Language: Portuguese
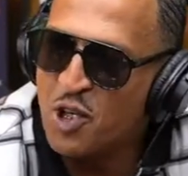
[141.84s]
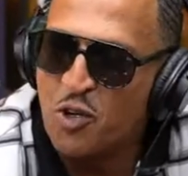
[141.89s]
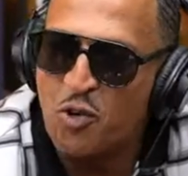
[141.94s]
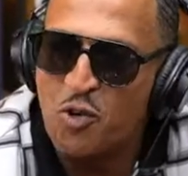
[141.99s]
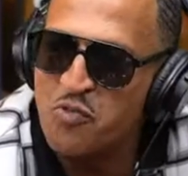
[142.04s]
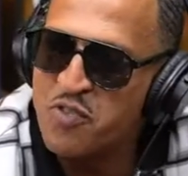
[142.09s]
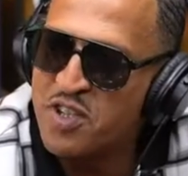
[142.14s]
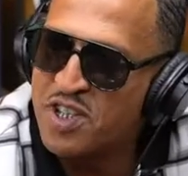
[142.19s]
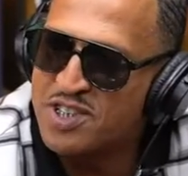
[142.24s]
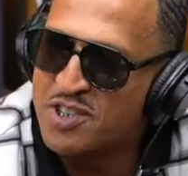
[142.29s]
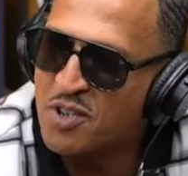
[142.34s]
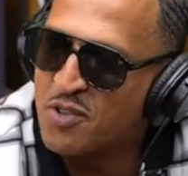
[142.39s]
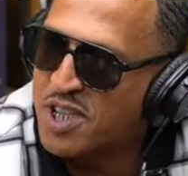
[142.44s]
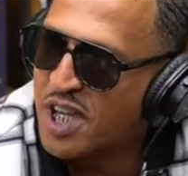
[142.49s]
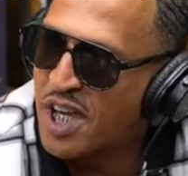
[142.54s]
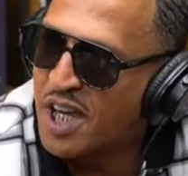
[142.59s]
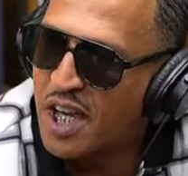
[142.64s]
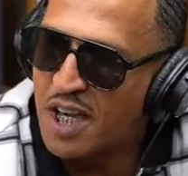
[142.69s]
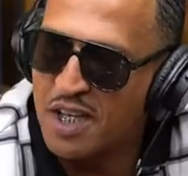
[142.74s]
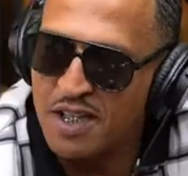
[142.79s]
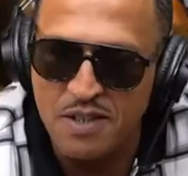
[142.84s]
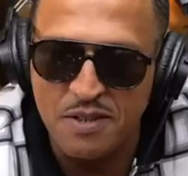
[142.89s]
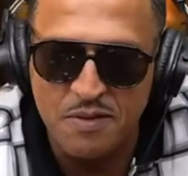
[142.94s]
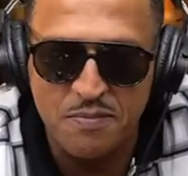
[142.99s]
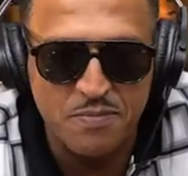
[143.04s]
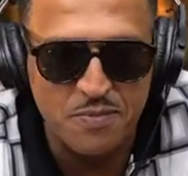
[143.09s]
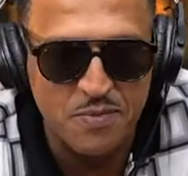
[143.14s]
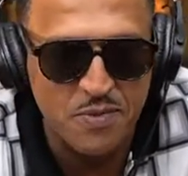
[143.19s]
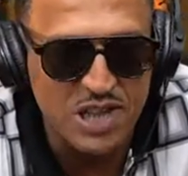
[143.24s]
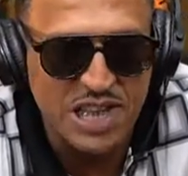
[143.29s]
Pô, eu tinha convicção que ia
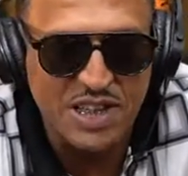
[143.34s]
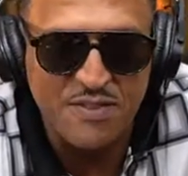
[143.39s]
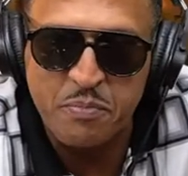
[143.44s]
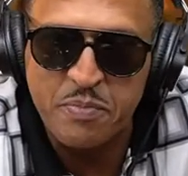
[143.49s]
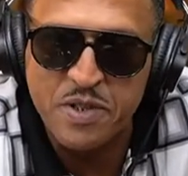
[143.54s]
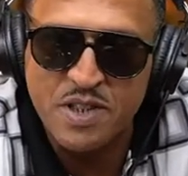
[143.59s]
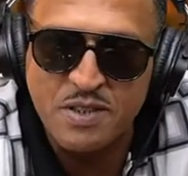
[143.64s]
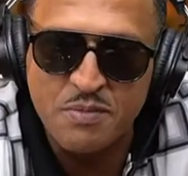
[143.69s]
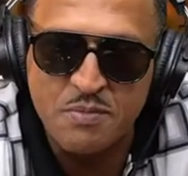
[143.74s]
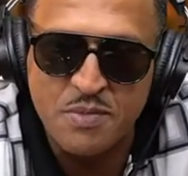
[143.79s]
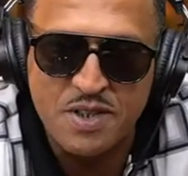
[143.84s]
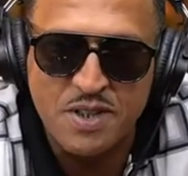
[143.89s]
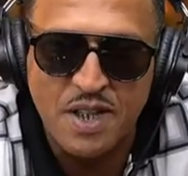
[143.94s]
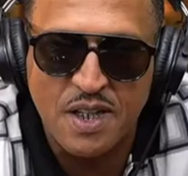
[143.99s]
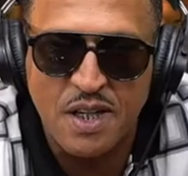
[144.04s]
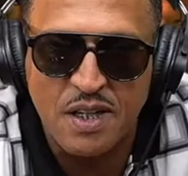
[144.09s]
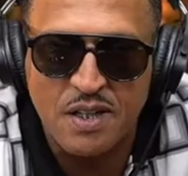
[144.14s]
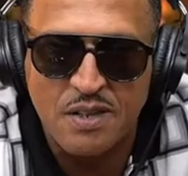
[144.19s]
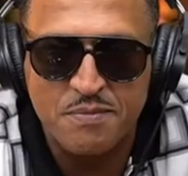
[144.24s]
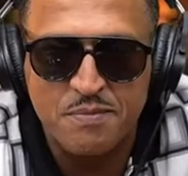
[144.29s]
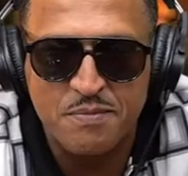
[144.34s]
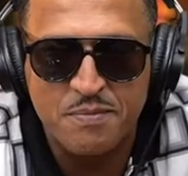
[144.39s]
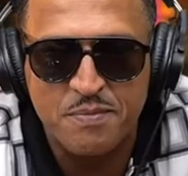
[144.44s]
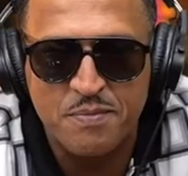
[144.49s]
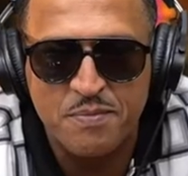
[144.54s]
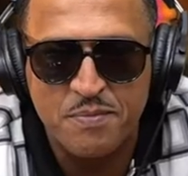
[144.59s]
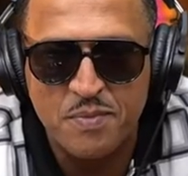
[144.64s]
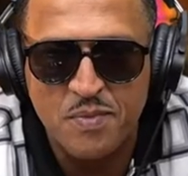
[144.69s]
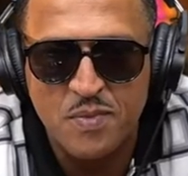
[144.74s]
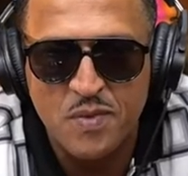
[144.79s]
cair. Eu tava pessimista, cara. E eu
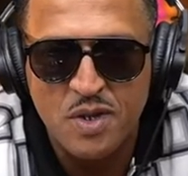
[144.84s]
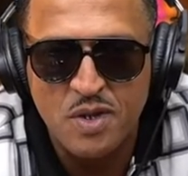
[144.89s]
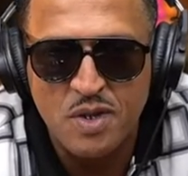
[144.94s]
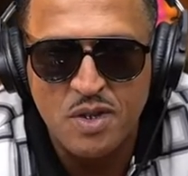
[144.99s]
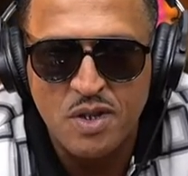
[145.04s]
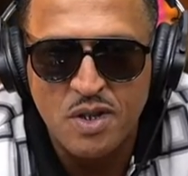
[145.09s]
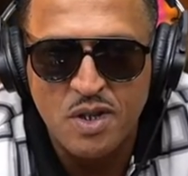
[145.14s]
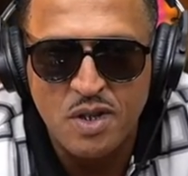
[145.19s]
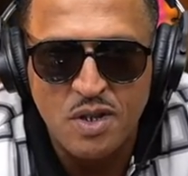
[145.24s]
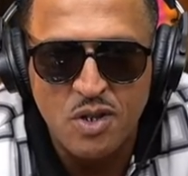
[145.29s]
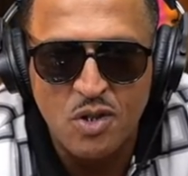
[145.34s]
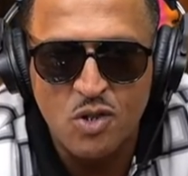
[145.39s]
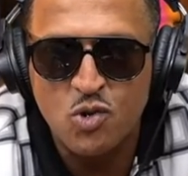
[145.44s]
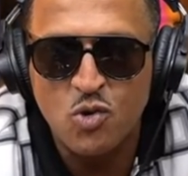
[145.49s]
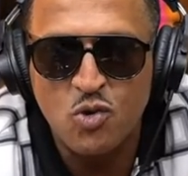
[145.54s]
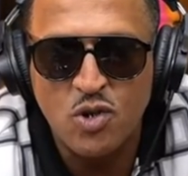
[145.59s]
falei pra você que não ia.